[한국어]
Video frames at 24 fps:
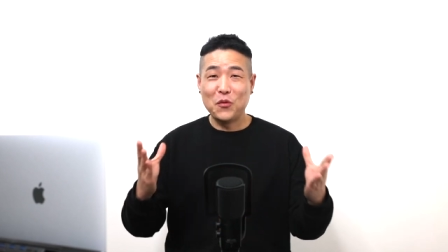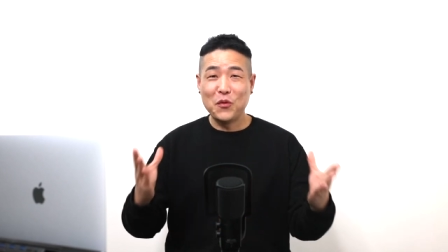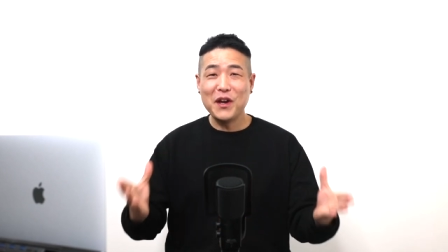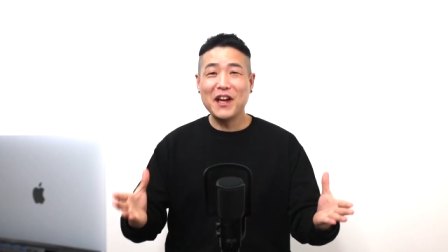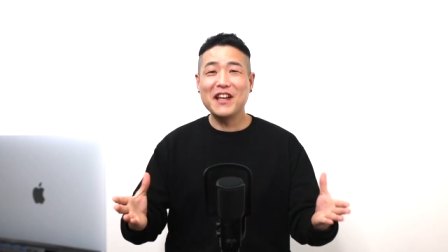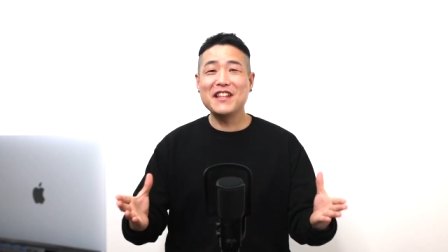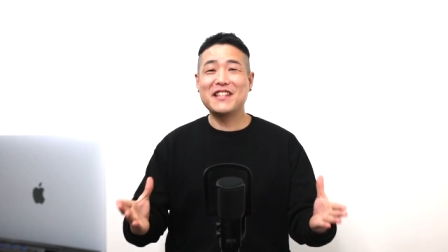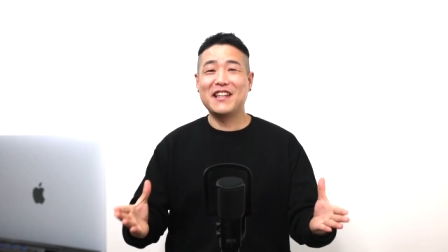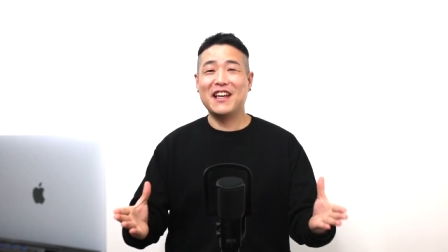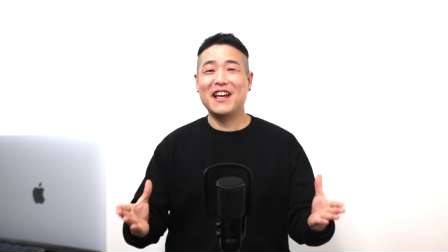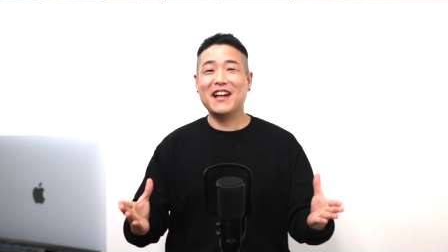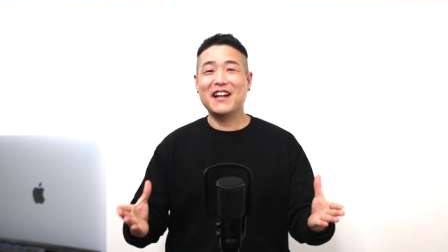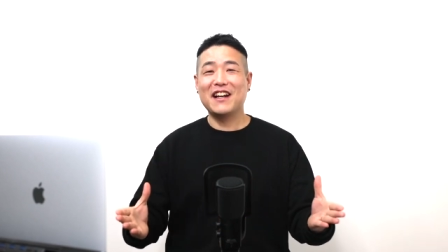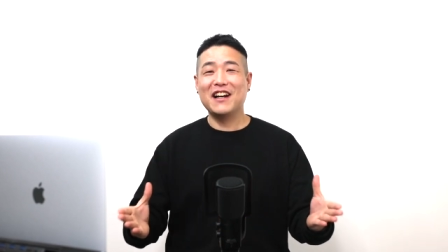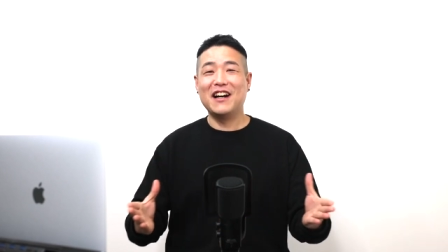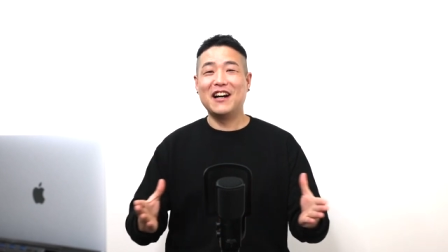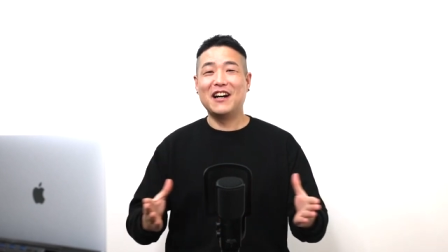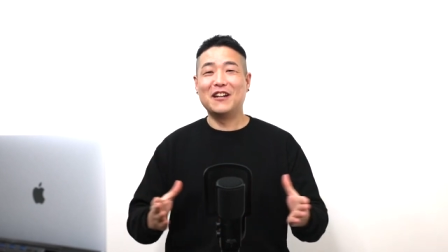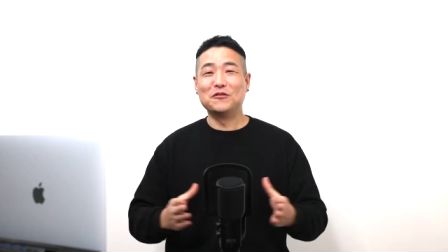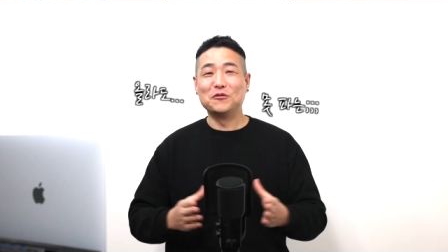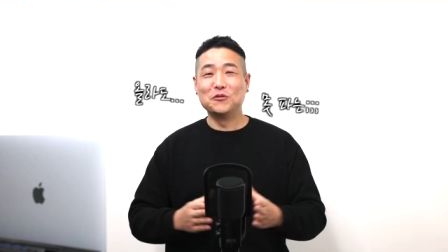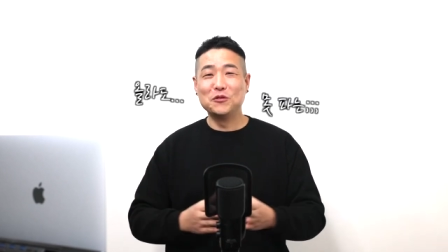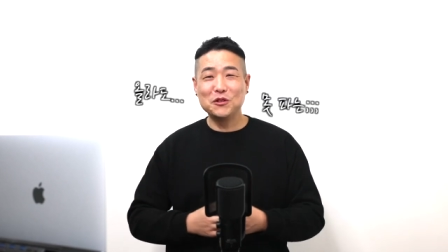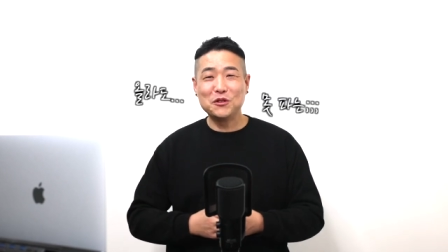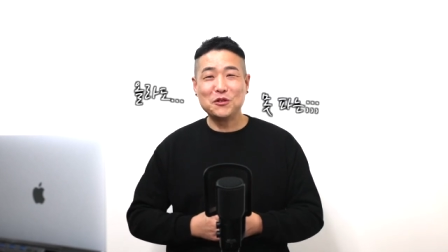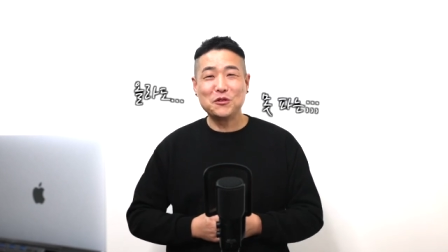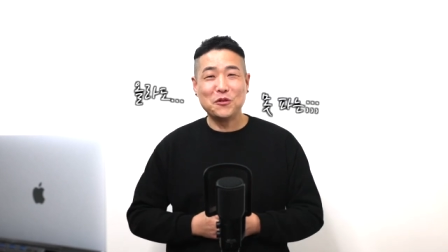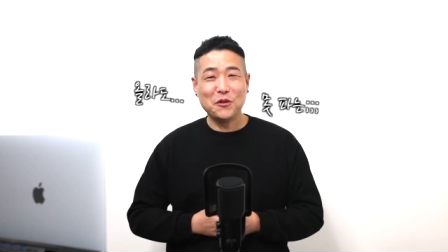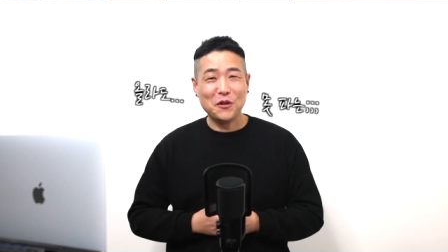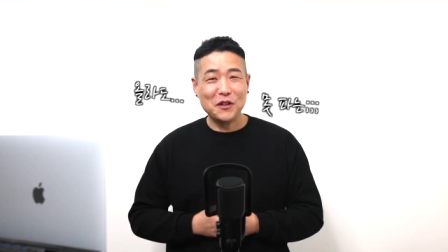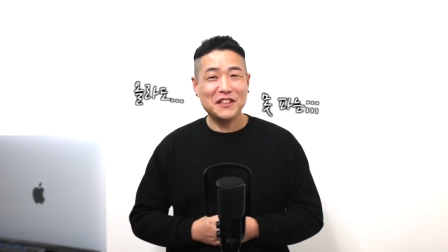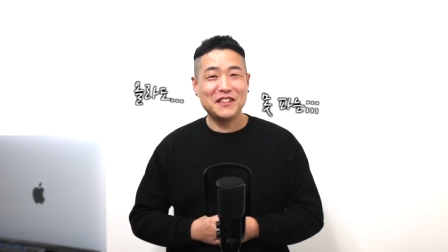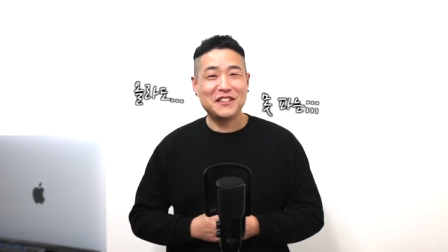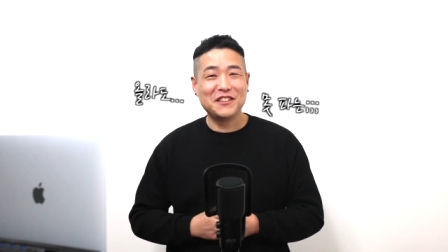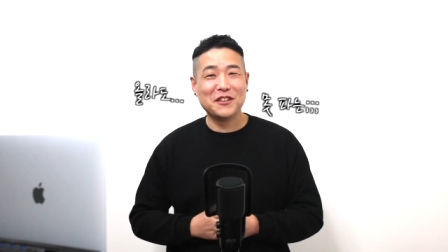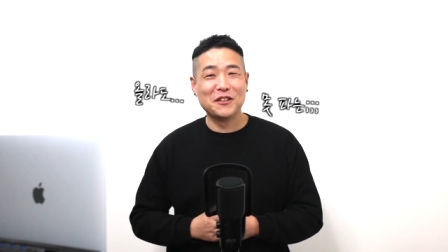왜 제가
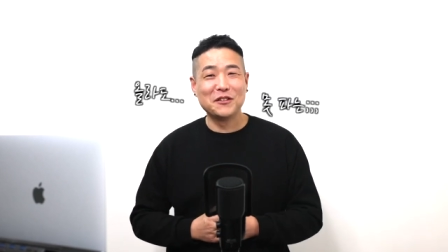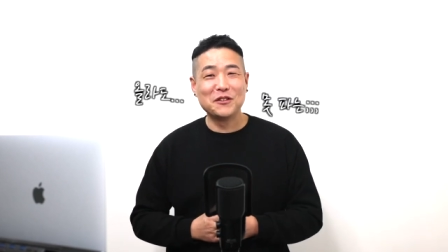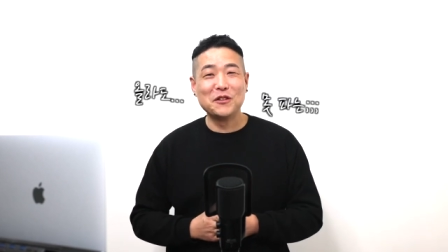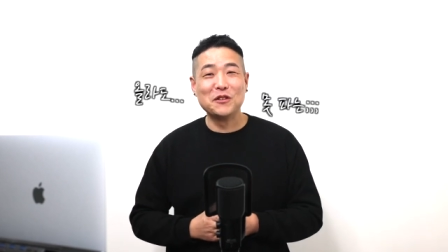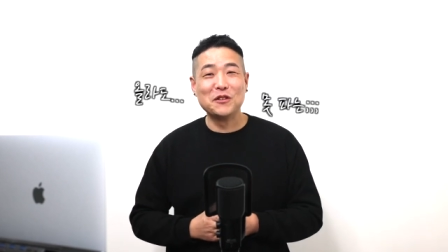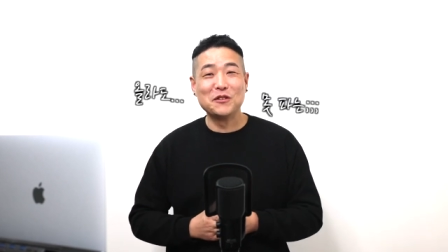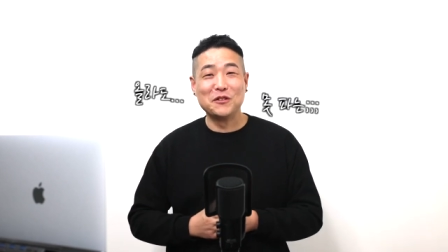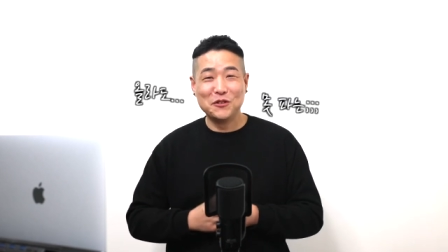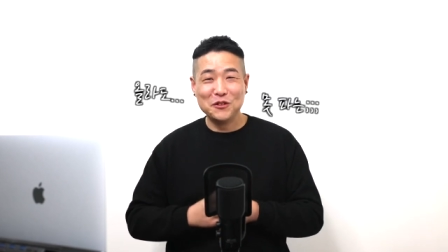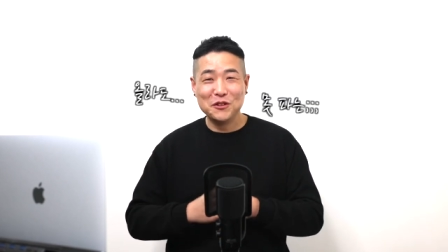웃고 있어도